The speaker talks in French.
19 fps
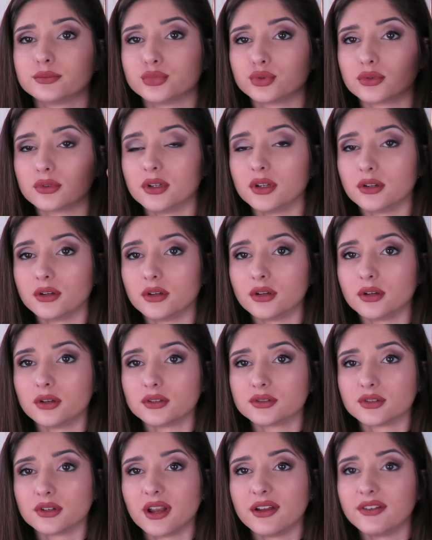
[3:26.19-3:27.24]
pour
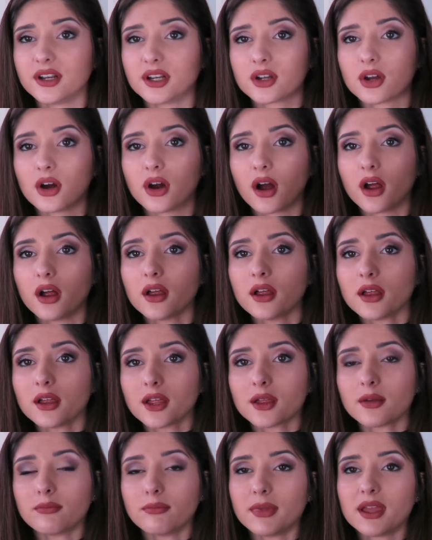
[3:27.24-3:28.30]
se laver le corps,
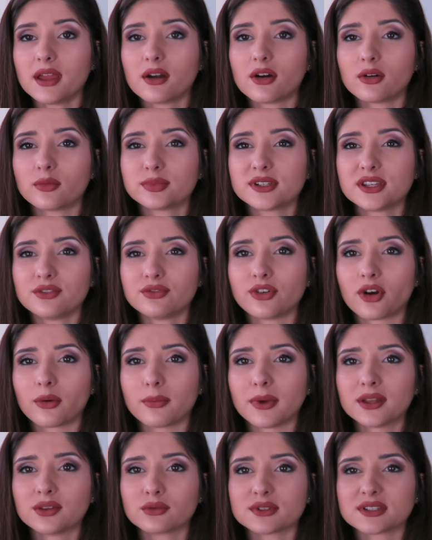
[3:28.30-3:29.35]
mais en petit
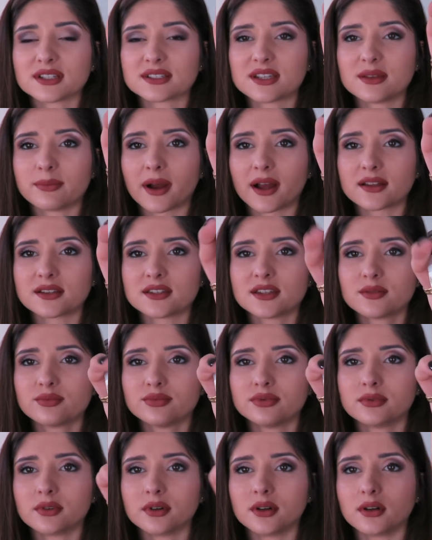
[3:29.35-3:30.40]
format, donc ça c'est pratique
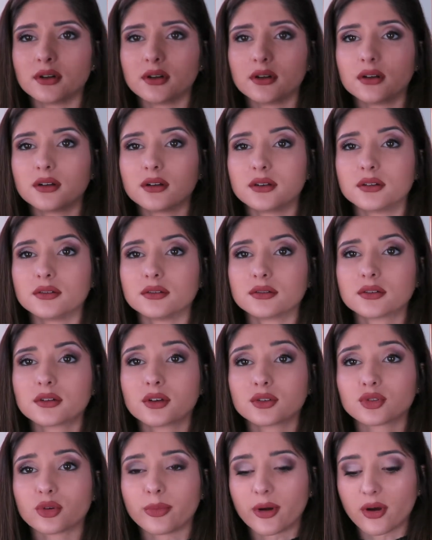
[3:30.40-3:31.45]
pour euh,
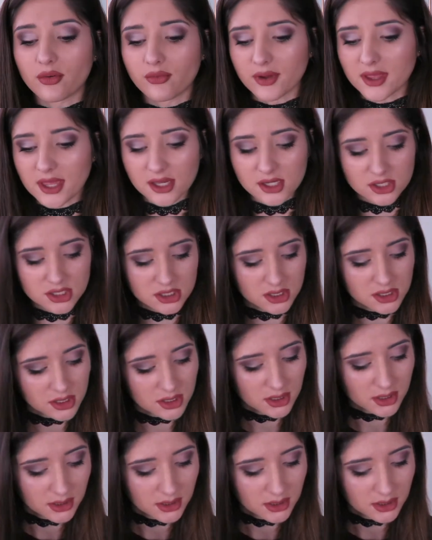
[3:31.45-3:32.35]
quand on part en voyage.